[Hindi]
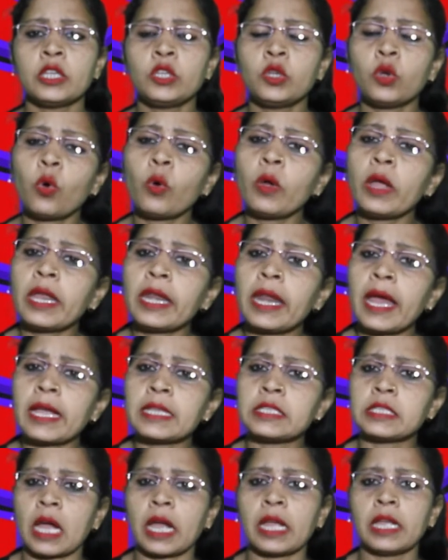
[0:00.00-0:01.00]
यूं ही रह
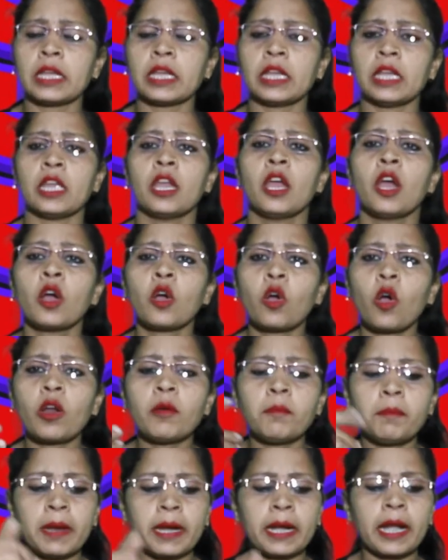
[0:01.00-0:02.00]
जाएंगी
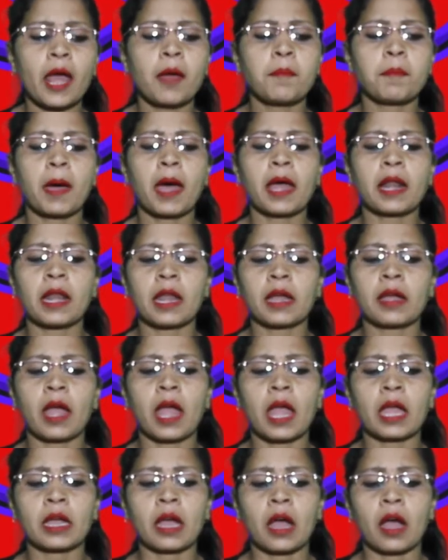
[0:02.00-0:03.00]
कौन बेड़ा पार
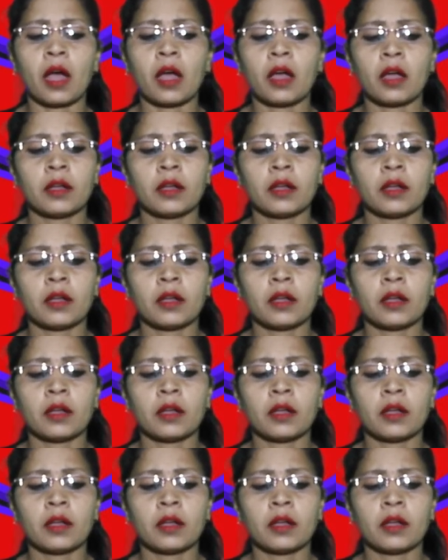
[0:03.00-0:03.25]
लगाएगा